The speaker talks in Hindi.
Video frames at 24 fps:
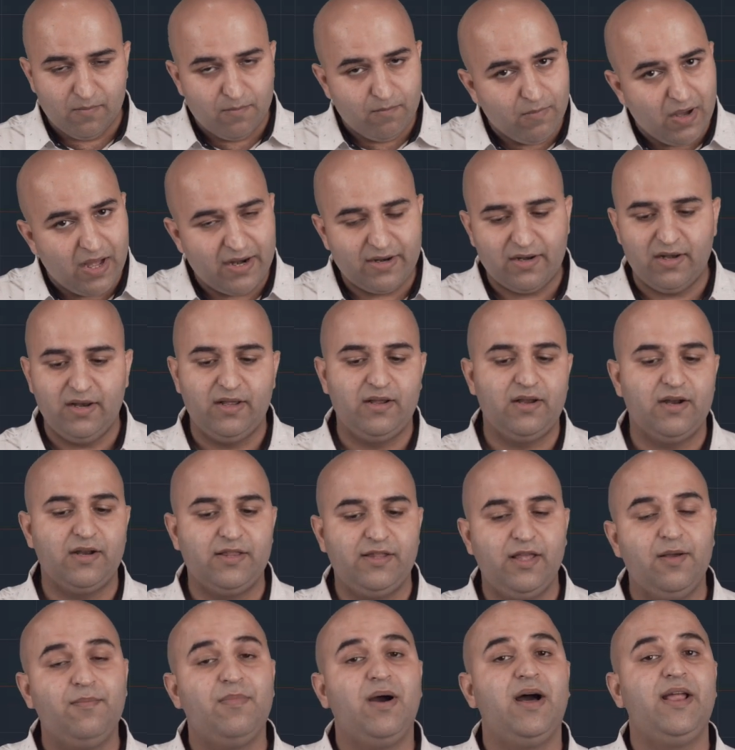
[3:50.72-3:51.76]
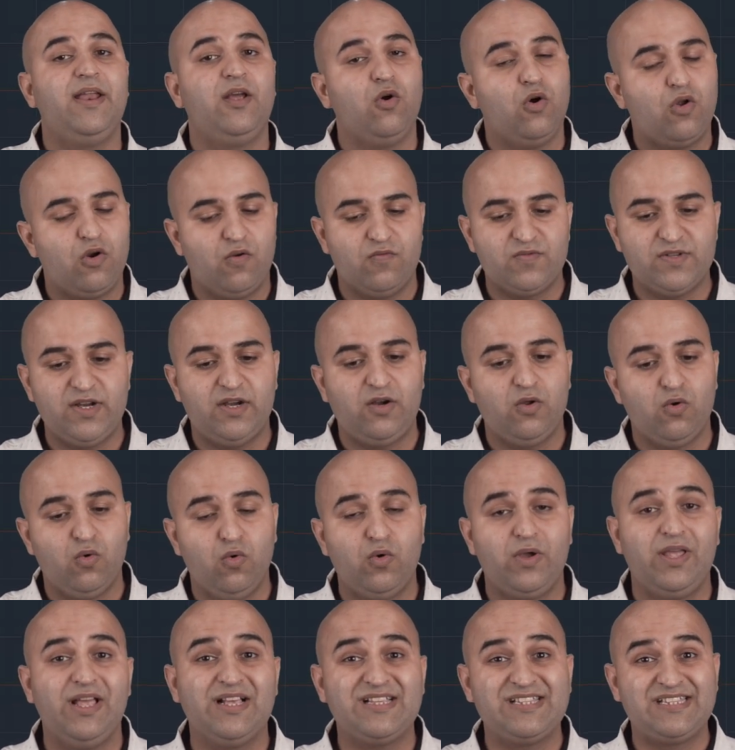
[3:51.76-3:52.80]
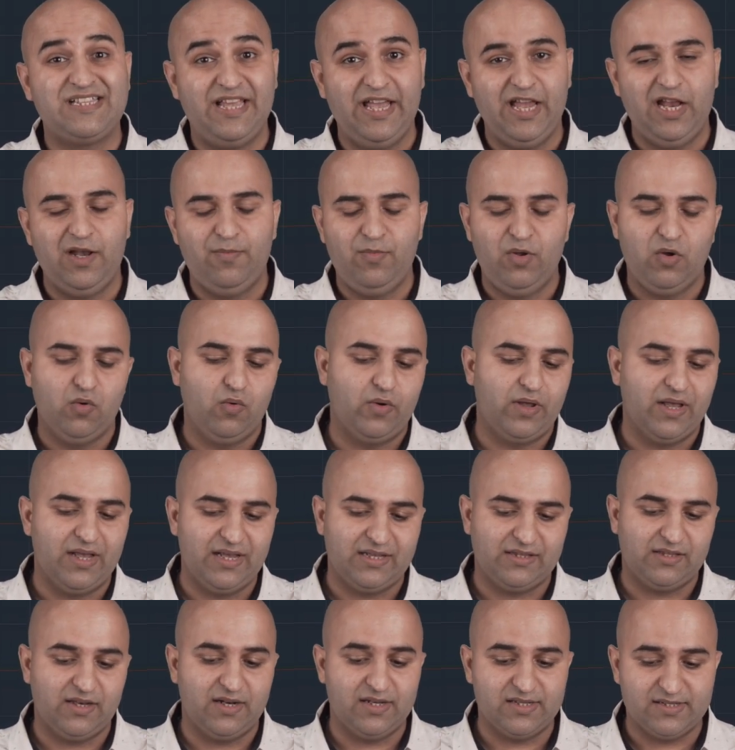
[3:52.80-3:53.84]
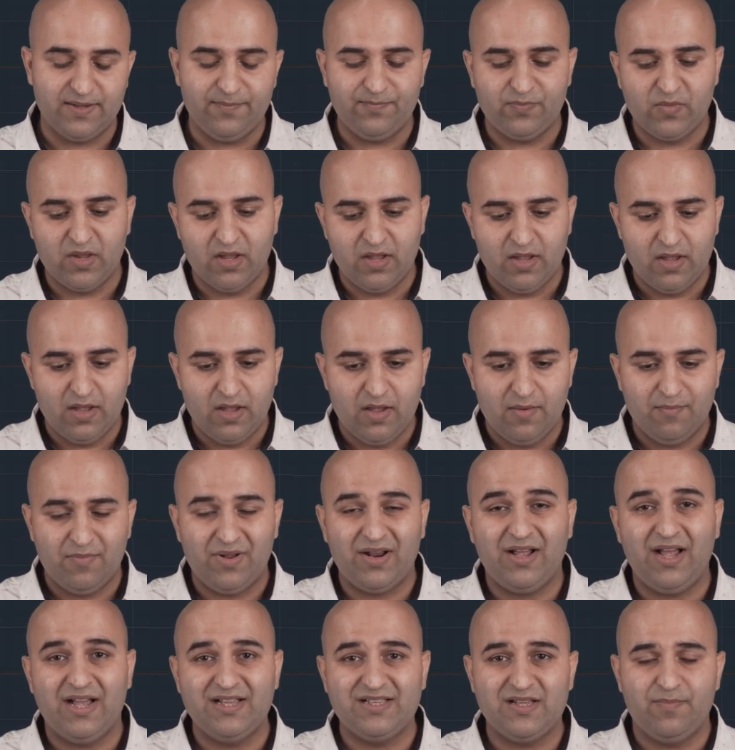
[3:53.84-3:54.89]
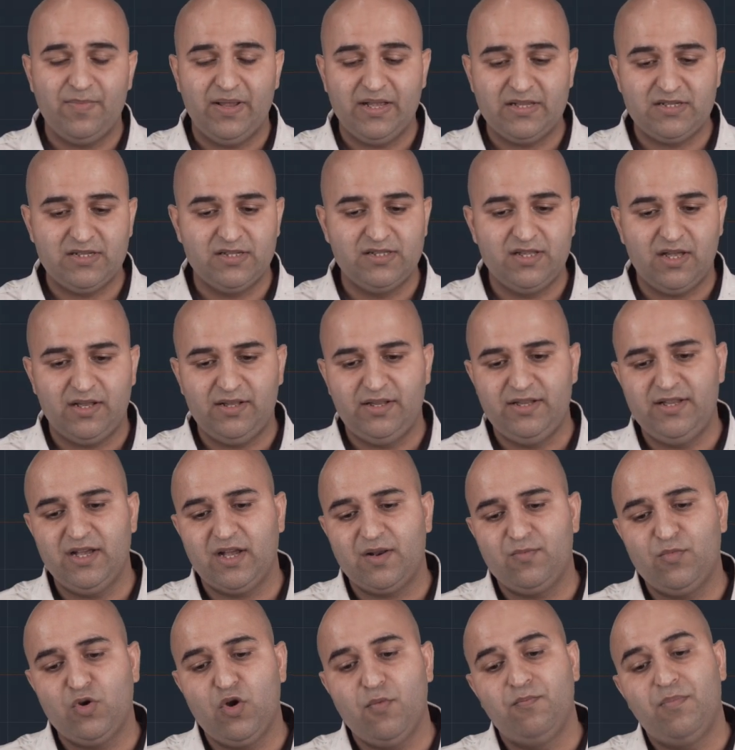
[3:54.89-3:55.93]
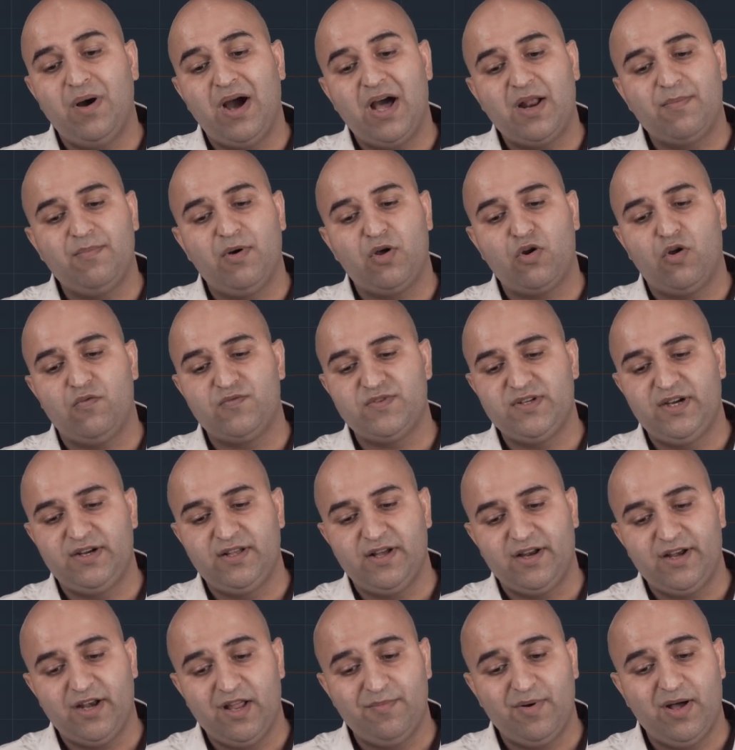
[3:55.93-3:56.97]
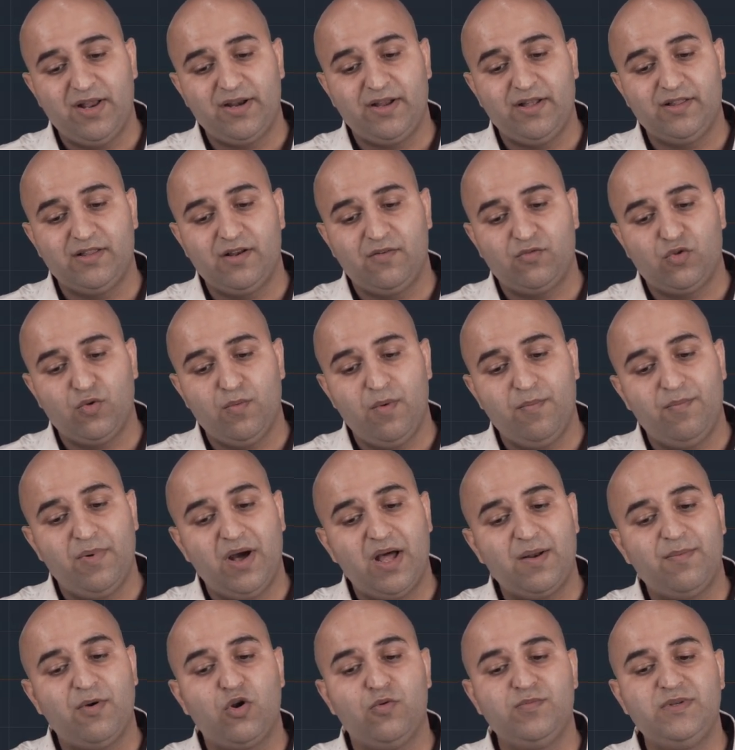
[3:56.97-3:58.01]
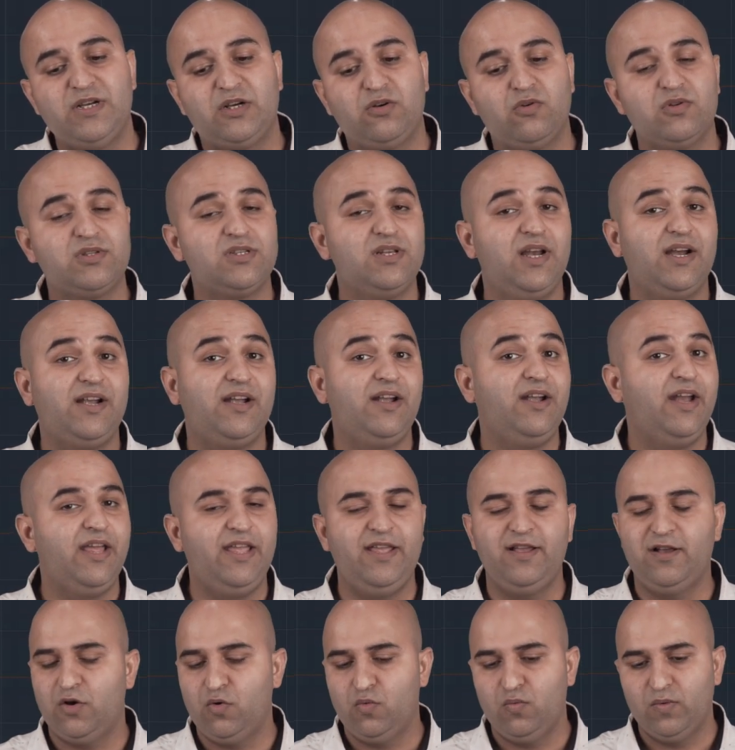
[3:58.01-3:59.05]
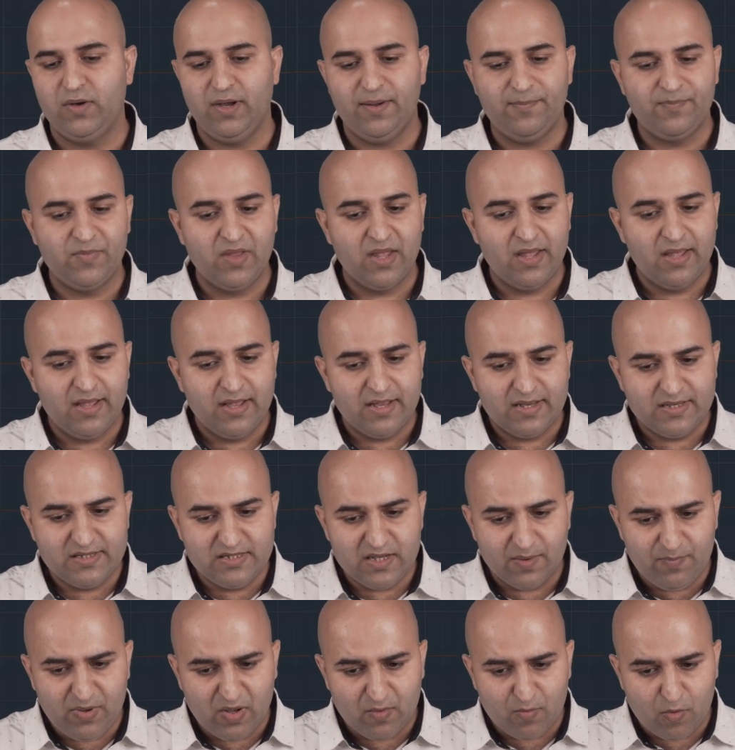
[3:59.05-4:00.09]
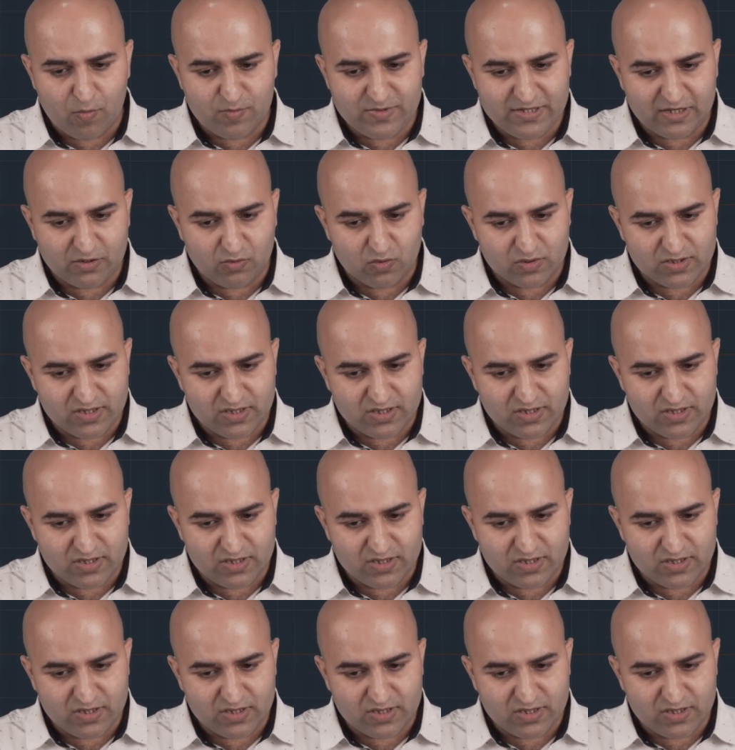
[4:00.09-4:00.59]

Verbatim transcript: बाहर क्लिक कर दिया बाहर एक और ऑफसेट हो गया स्केल भी हो गया एक तरह से पर गाइज आप एक चीज़ ध्यान दीजिए अगर मेरे को बार बार ऑफसेट करना है बाहर की तरफ तो मैं बार बार ऑब्जेक्ट को सिलेक्ट नहीं करूँगा जब भी हम ऑब्जेक्ट को